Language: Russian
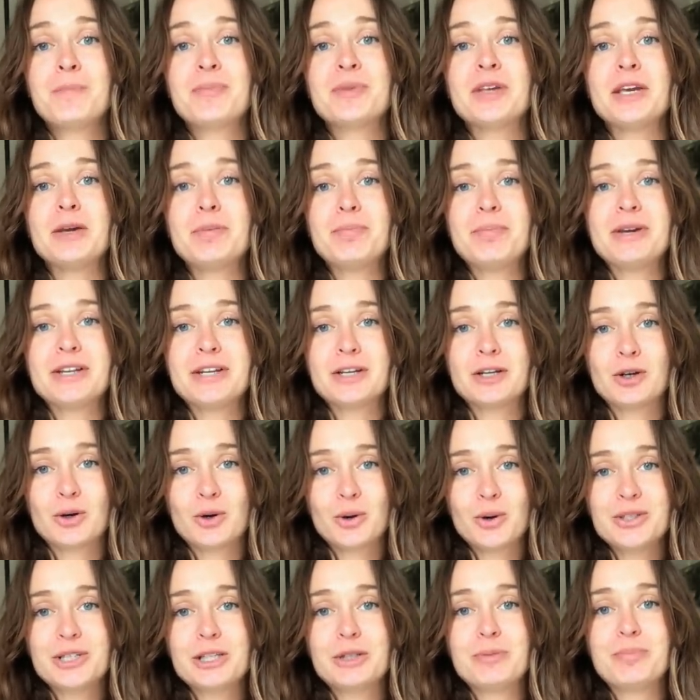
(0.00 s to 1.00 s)
и
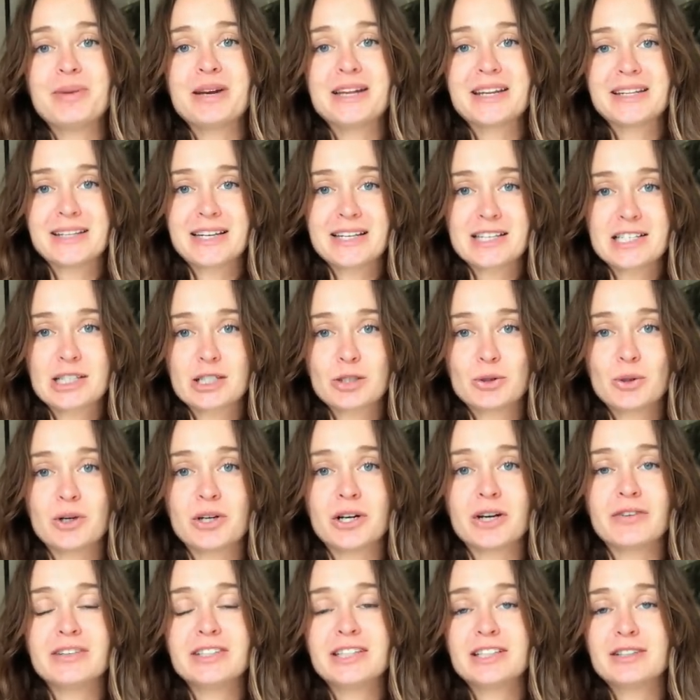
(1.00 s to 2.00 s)
переходит
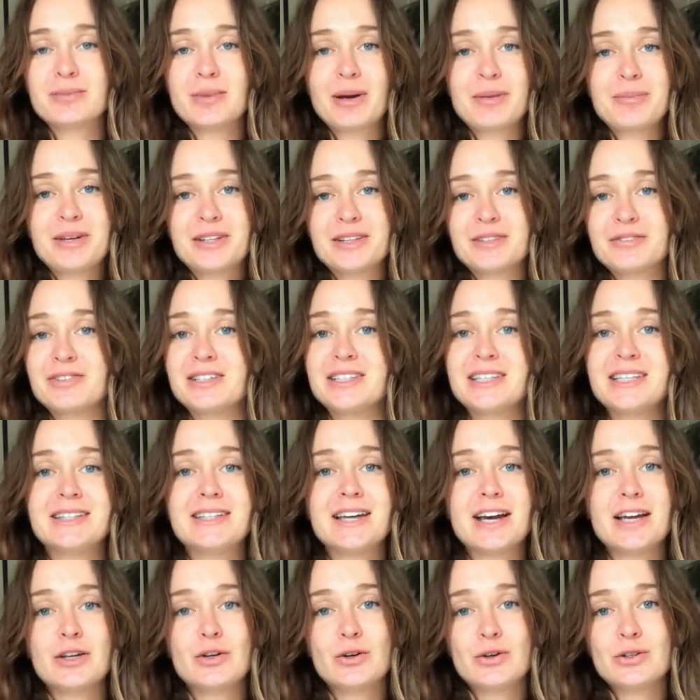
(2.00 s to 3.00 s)
перенастройка. В этот момент вы не
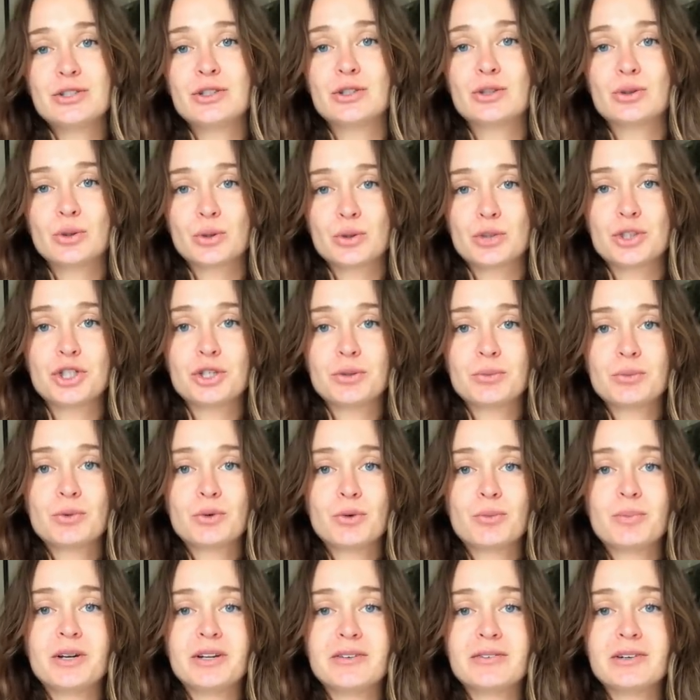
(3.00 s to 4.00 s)
даете то, к
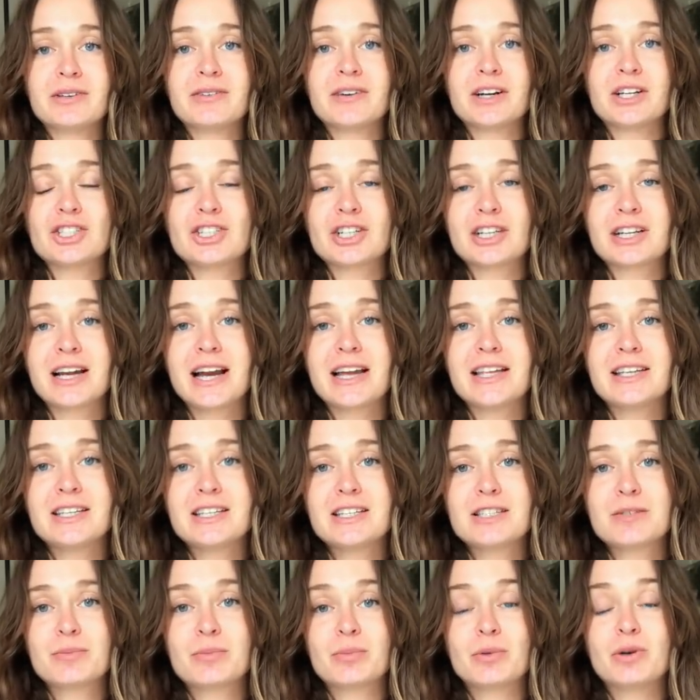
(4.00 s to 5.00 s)
чему привык ваш
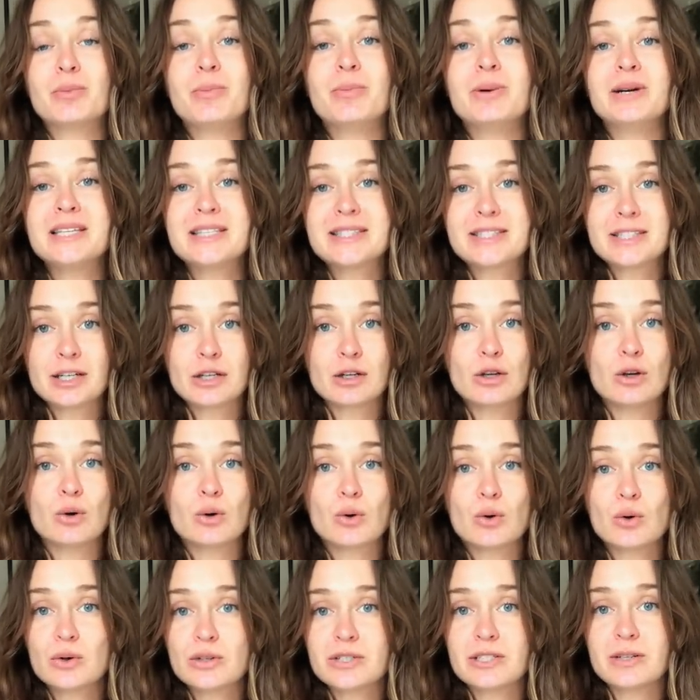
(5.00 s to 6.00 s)
организм, к быстрой
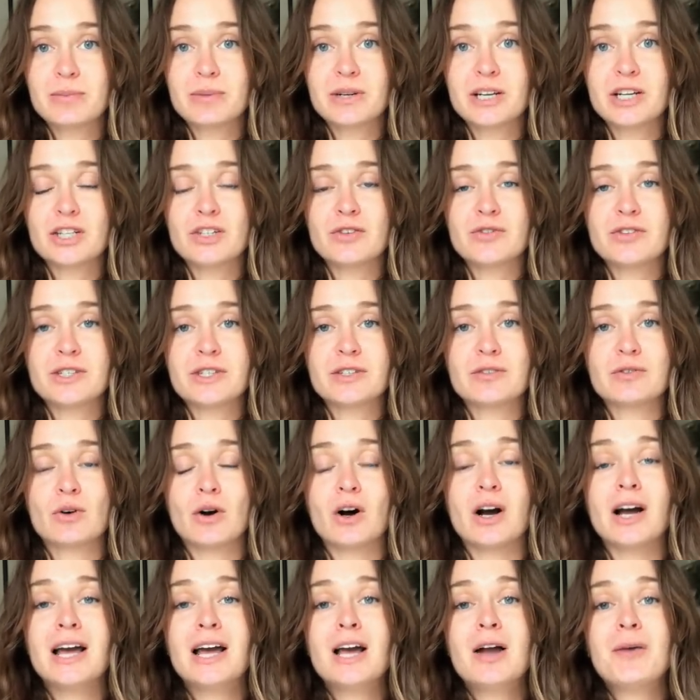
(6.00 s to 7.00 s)
глюкозе прежде
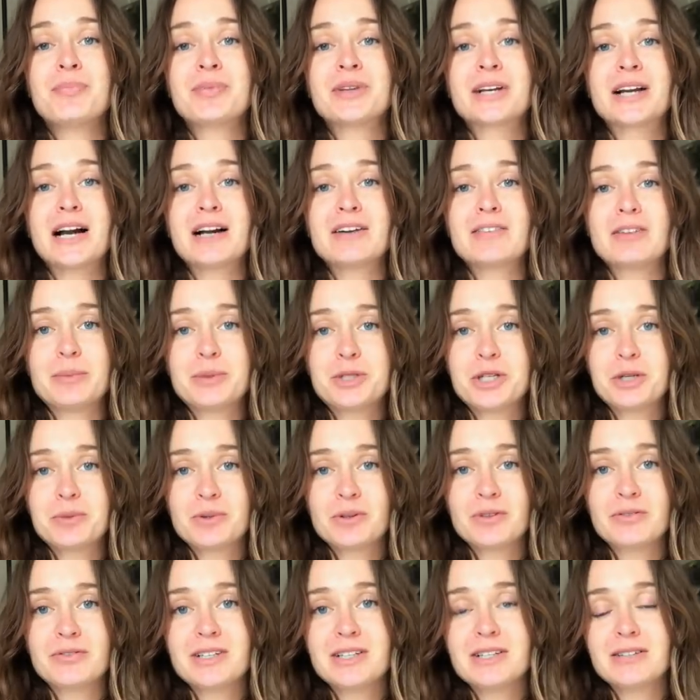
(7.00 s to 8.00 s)
всего. Как вообще
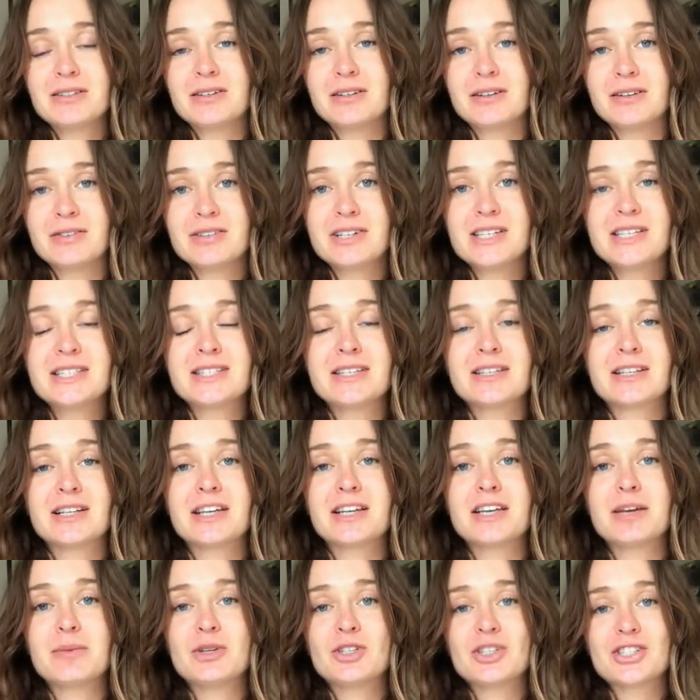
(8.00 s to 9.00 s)
был вы, э, выяснен
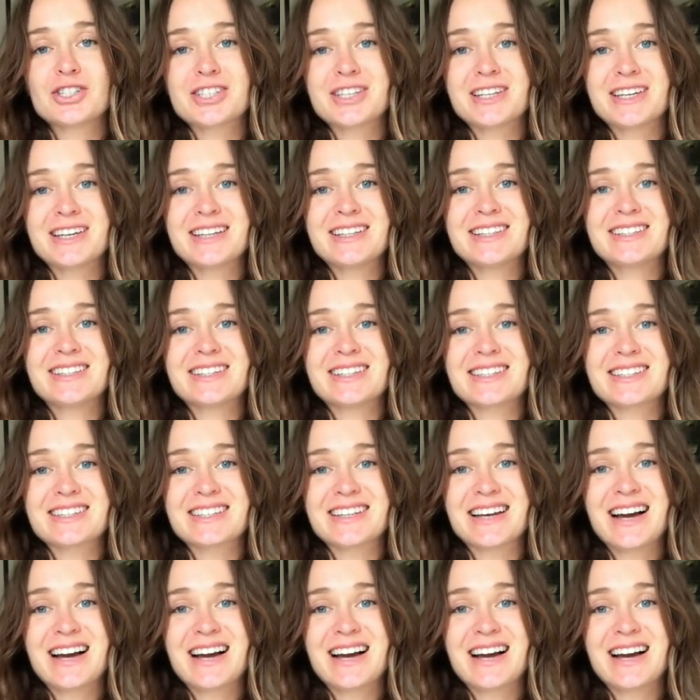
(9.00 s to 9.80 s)
гликемический индекс?